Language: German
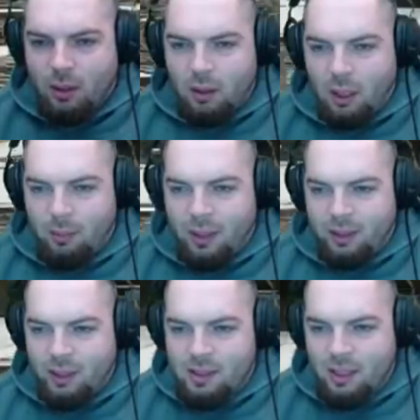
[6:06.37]
am
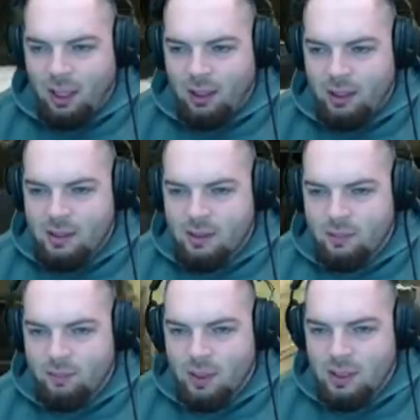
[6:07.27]
Ende des Tages
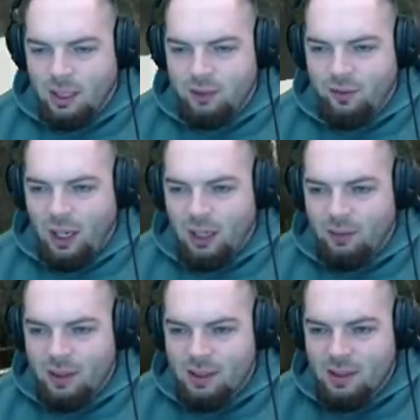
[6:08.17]
ist halt die Frage,
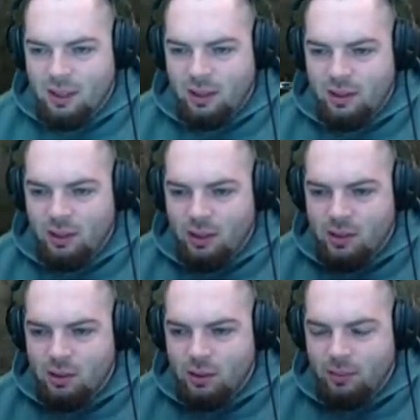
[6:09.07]
was jetzt richtig
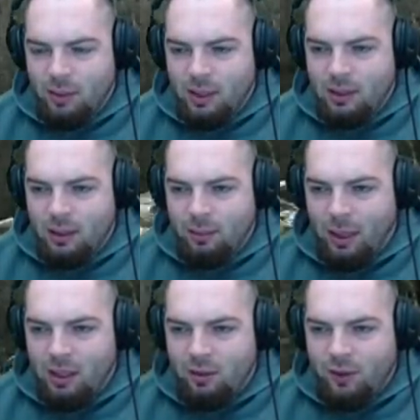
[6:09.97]
ist. Ich, ich, Im
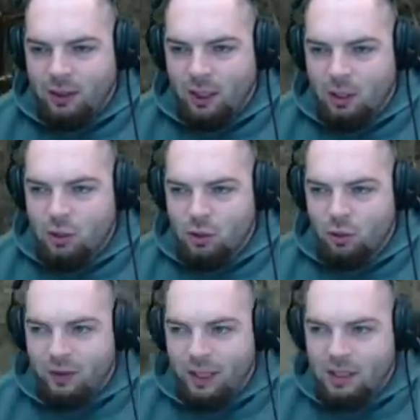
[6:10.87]
Endeffekt kannst du
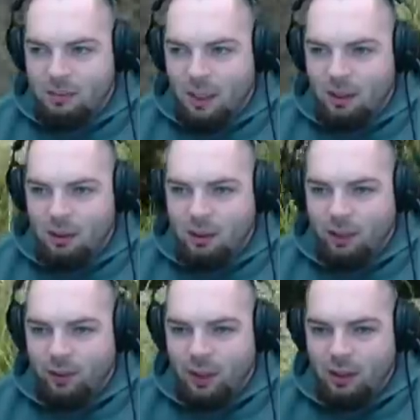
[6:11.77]
so wie jetzt machen,
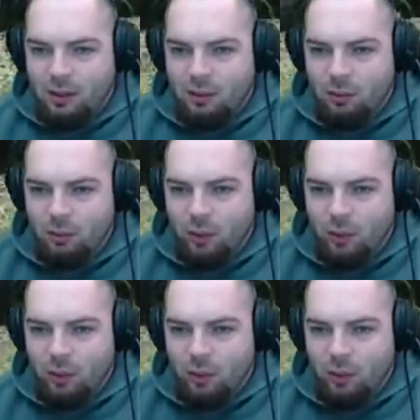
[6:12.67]
der wickelt, du